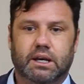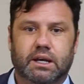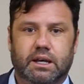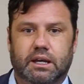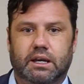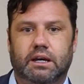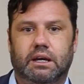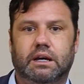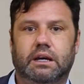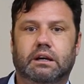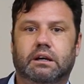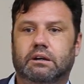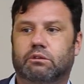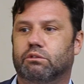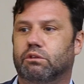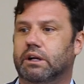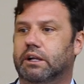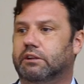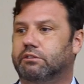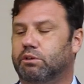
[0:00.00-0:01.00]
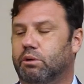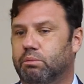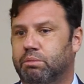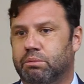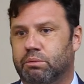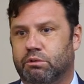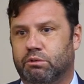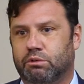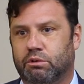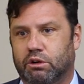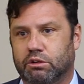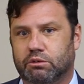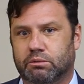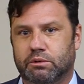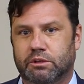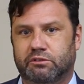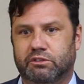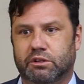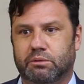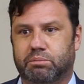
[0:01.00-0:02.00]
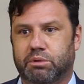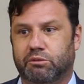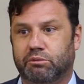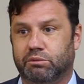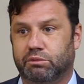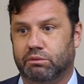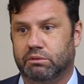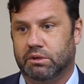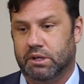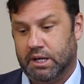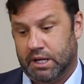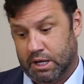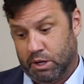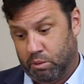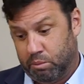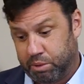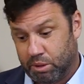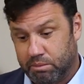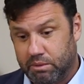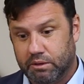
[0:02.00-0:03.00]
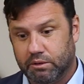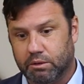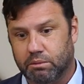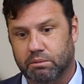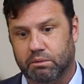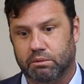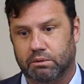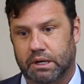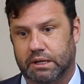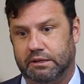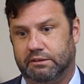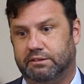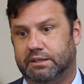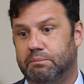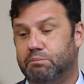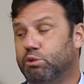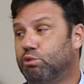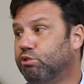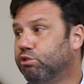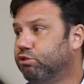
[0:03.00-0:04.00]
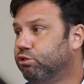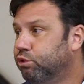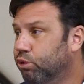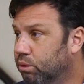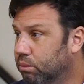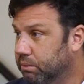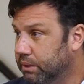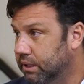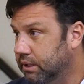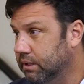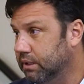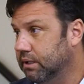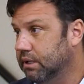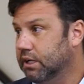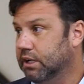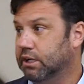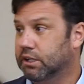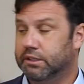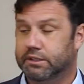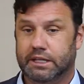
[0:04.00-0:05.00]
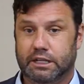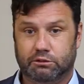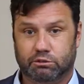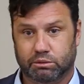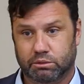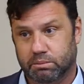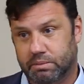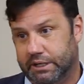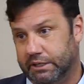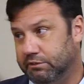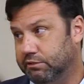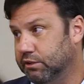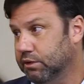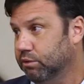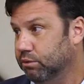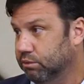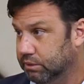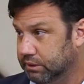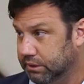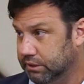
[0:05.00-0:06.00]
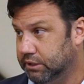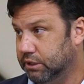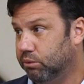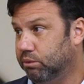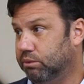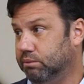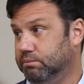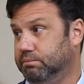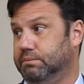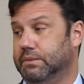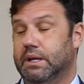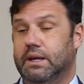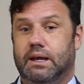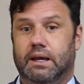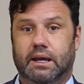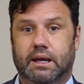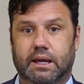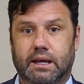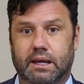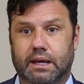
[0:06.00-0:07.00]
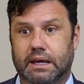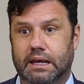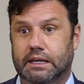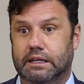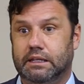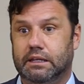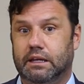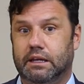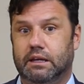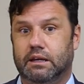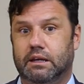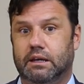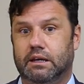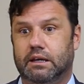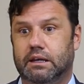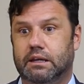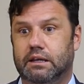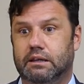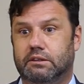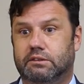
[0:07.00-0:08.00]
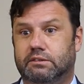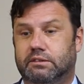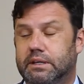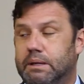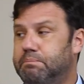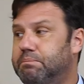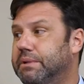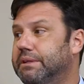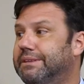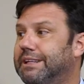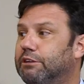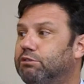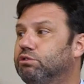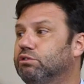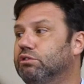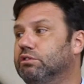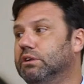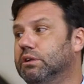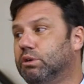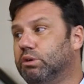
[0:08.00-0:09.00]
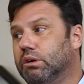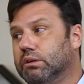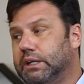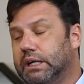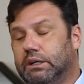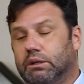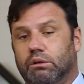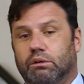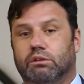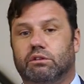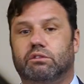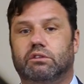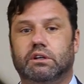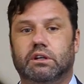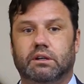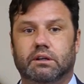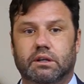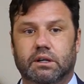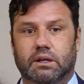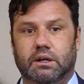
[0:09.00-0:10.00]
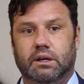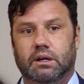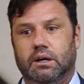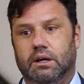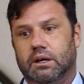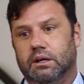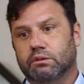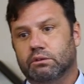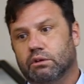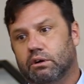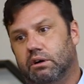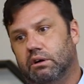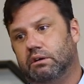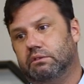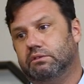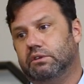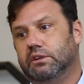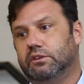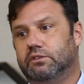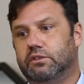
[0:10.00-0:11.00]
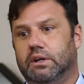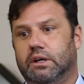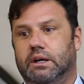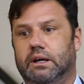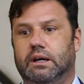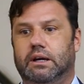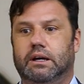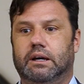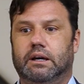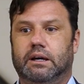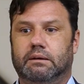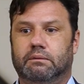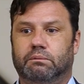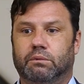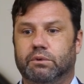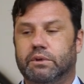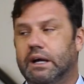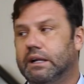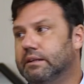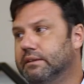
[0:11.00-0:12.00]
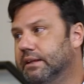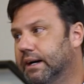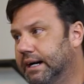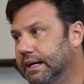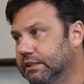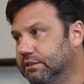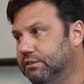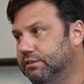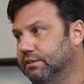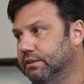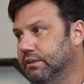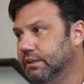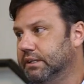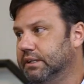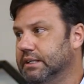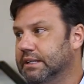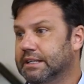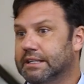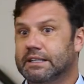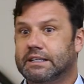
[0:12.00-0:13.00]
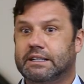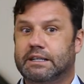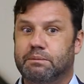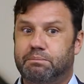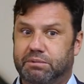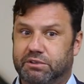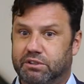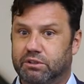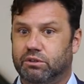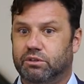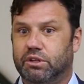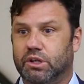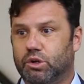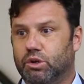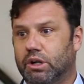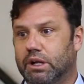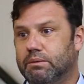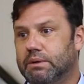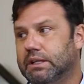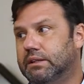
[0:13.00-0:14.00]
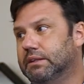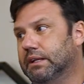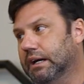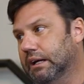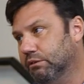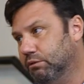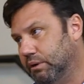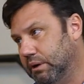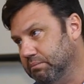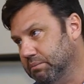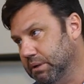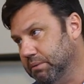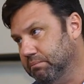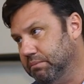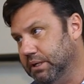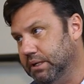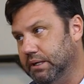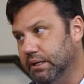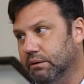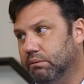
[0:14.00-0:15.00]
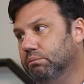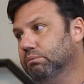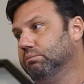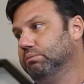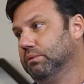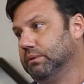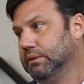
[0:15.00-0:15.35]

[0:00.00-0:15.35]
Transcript: é, com relação Código de Defesa O problema não, é sempre o costume dentro do Brasil. Então, é, e, e, sempre está surgindo com a tecnologia novas é, modalidades que precisam ser regulamentadas. O Airbnb é um